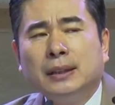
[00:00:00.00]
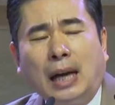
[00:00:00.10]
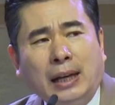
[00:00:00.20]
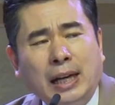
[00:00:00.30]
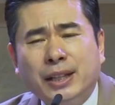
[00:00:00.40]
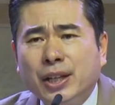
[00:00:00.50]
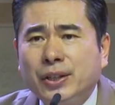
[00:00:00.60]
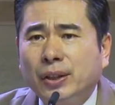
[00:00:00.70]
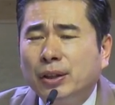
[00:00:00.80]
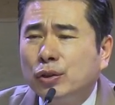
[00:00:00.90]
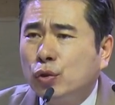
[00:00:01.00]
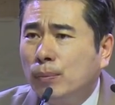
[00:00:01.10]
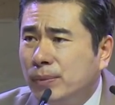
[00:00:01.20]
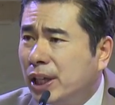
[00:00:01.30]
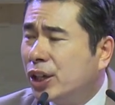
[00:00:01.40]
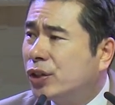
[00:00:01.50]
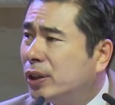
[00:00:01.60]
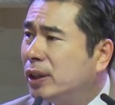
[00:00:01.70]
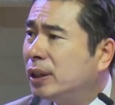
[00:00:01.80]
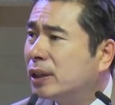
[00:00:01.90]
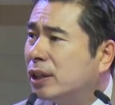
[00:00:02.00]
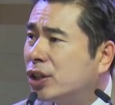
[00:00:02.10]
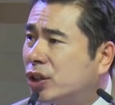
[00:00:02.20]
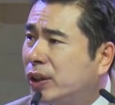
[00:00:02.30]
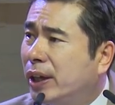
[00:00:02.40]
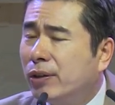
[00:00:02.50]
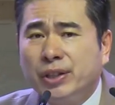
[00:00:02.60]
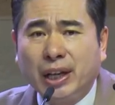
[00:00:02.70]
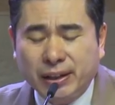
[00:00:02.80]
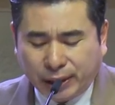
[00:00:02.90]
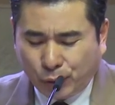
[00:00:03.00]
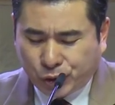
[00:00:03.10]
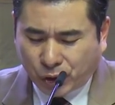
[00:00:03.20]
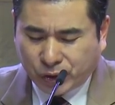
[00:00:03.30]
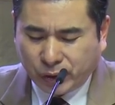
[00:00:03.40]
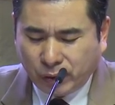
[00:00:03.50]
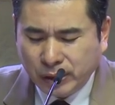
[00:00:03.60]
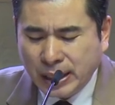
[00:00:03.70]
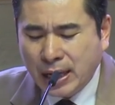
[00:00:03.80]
하나님께서는 꿈쟁이들을 그 시대에 언제나 세우셔서